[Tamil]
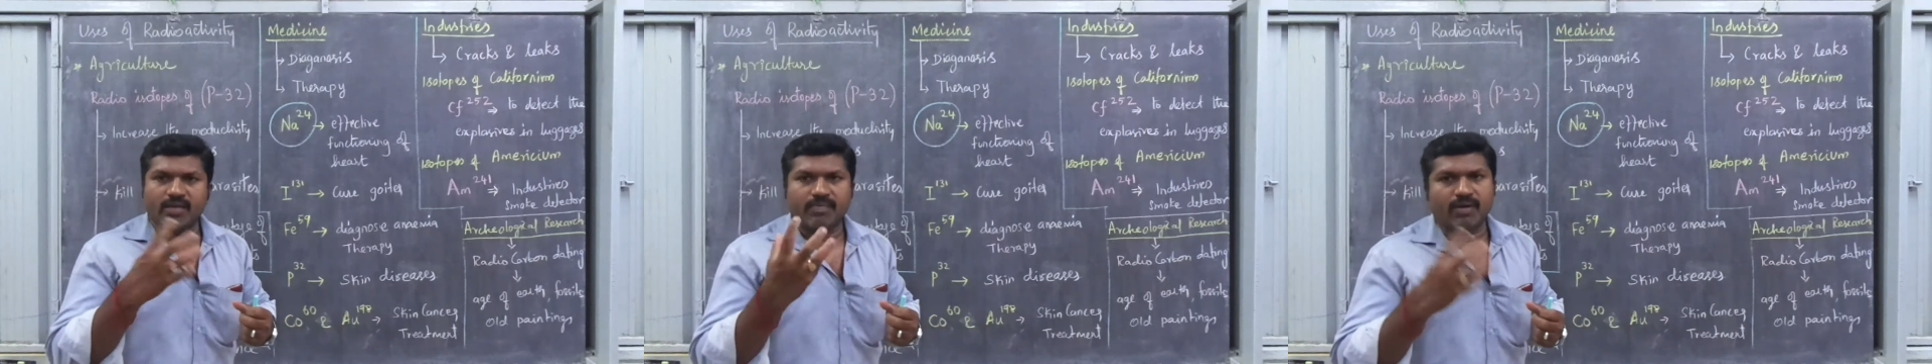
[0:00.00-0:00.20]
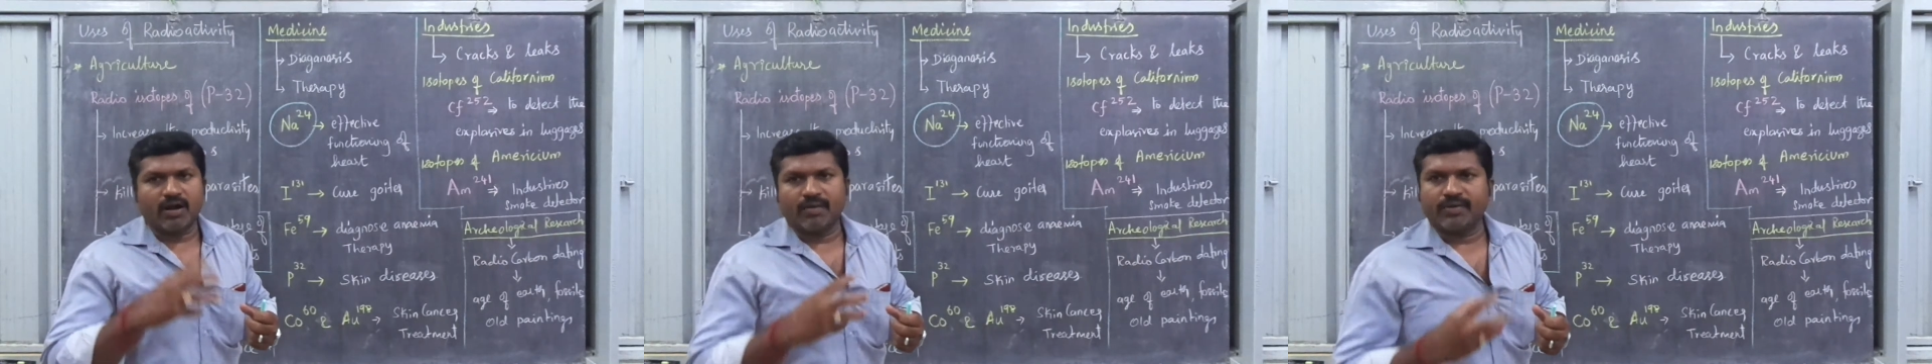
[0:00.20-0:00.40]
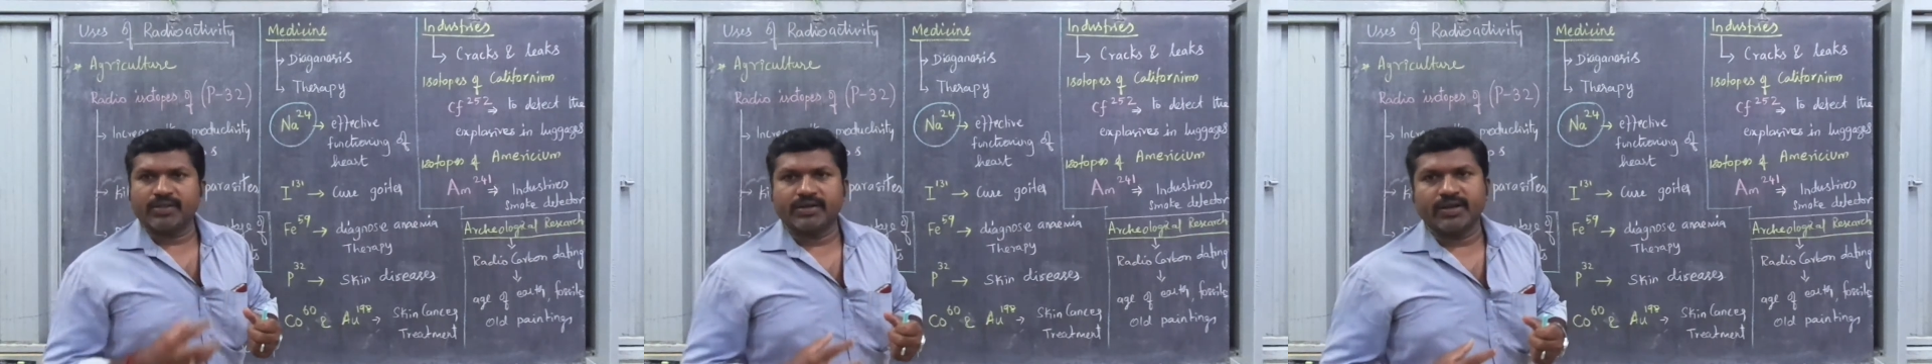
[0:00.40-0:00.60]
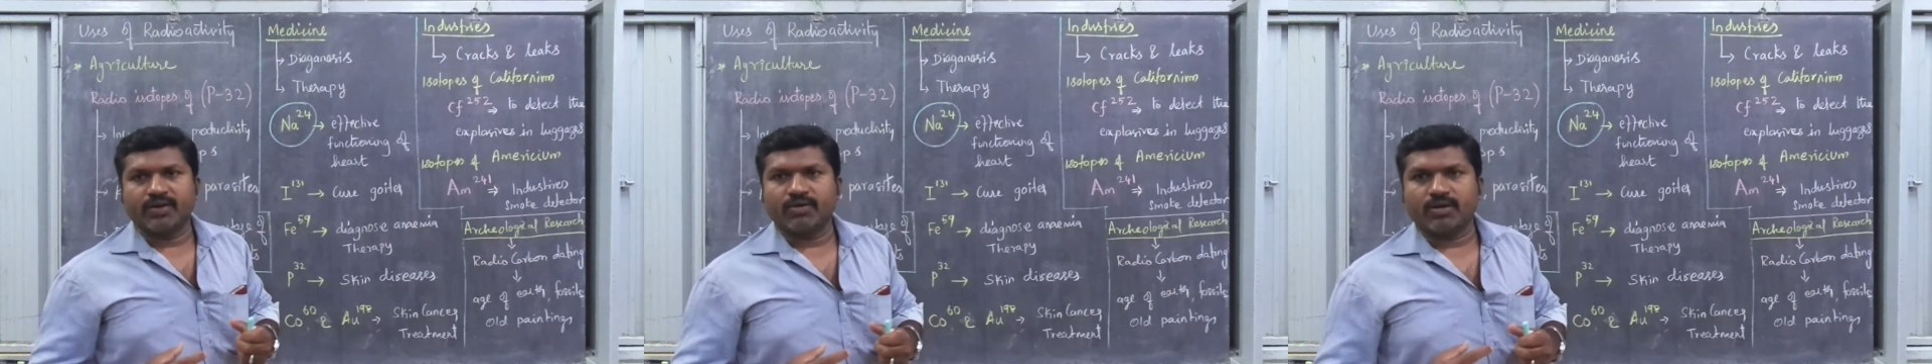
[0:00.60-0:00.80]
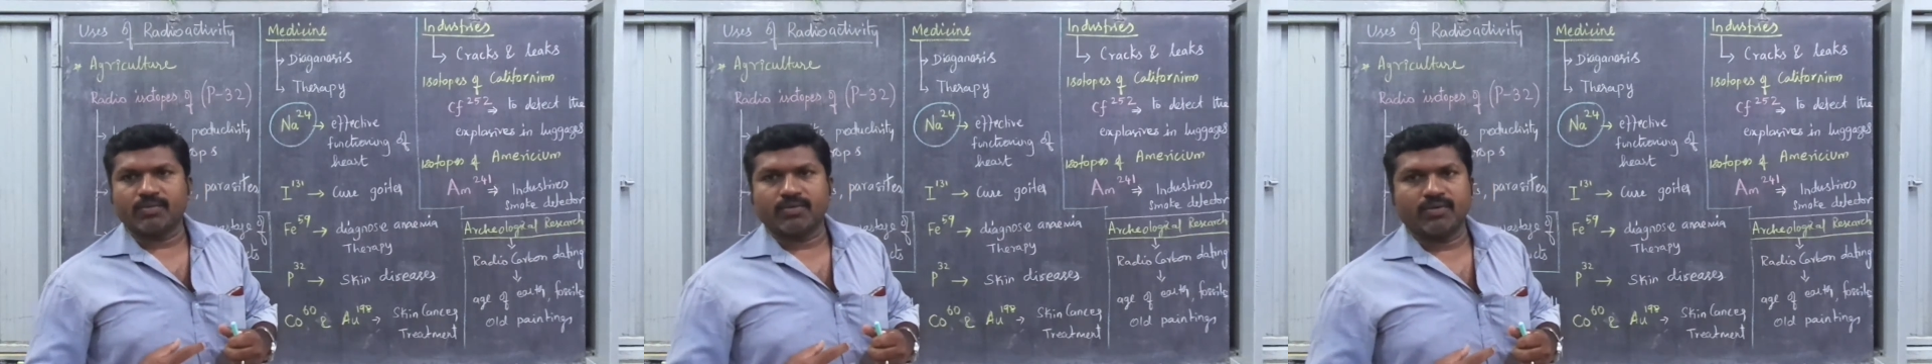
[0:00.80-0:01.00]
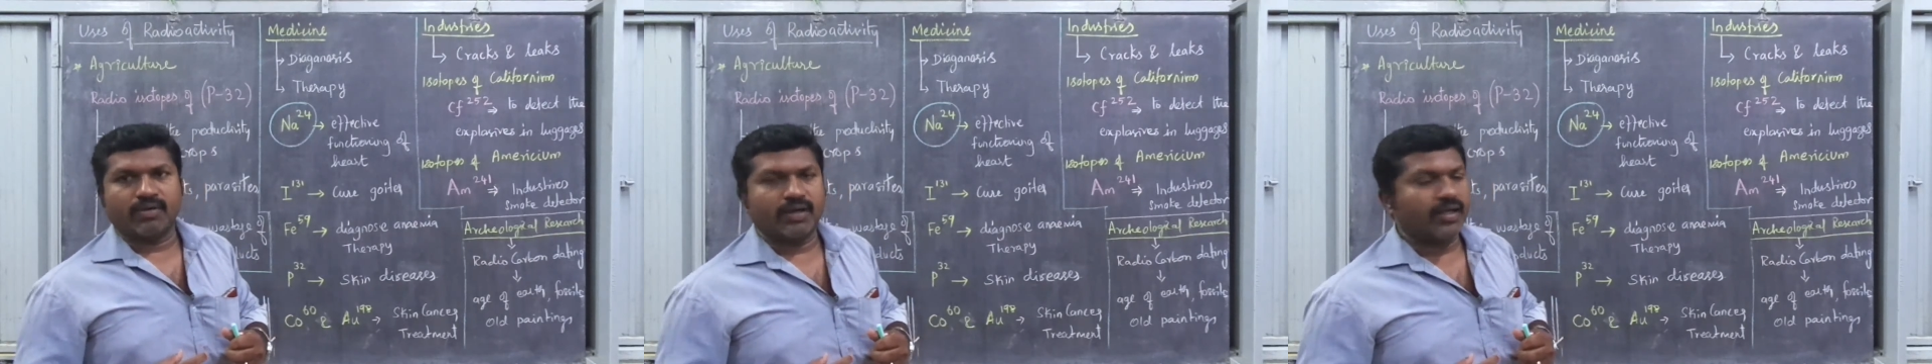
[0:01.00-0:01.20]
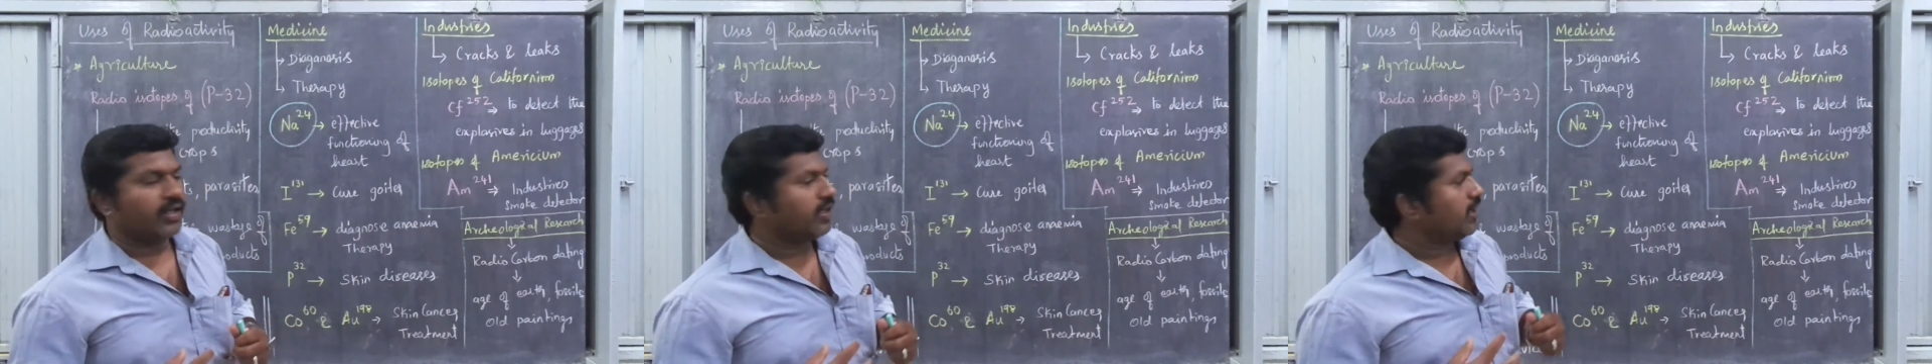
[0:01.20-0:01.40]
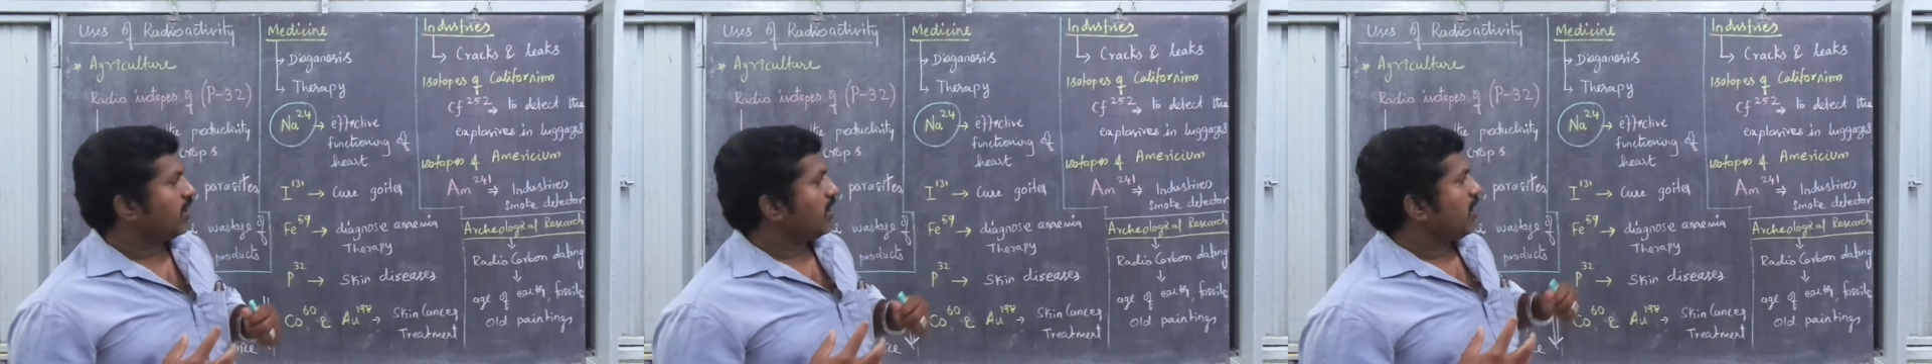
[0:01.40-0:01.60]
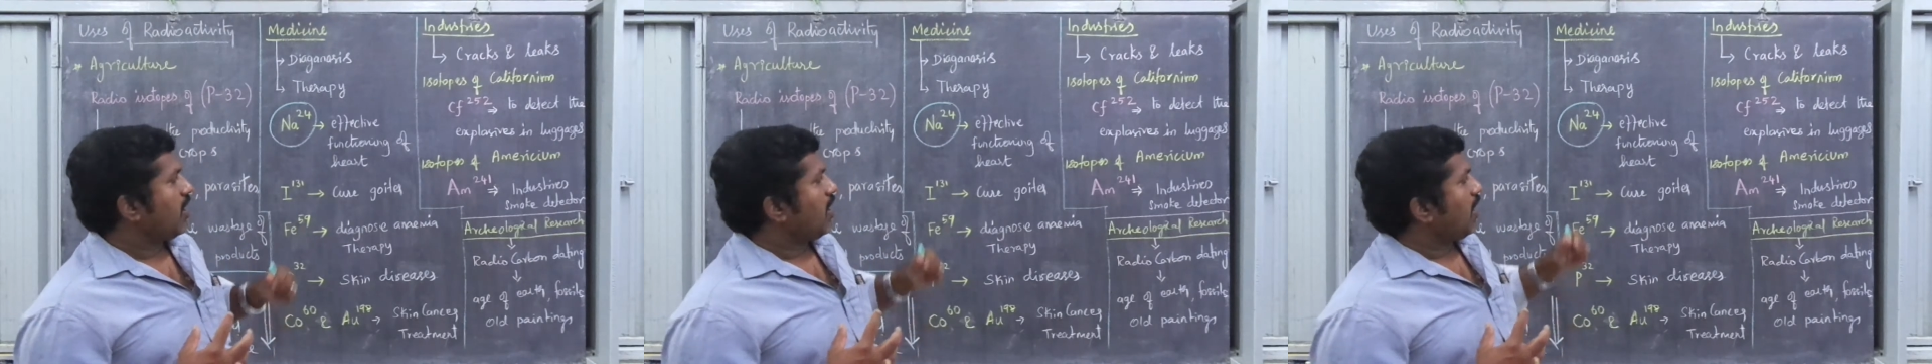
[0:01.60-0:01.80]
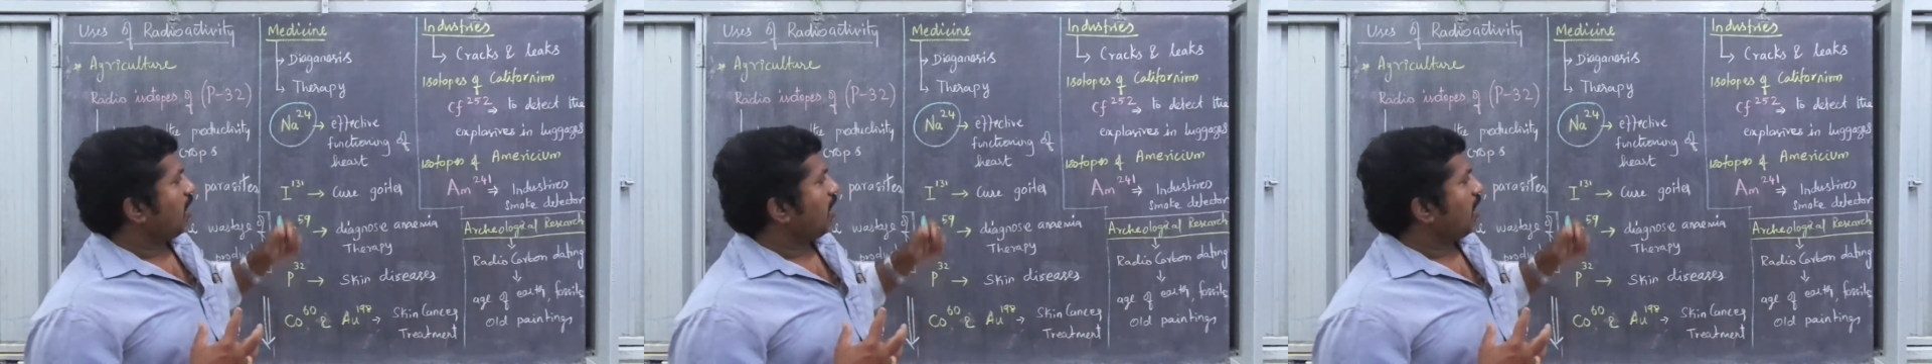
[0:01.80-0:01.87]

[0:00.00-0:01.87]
சம் ஏதாவது ப்ராப்ளம் வந்துகிட்டே இருக்கும் உடம்புக்குள்ளே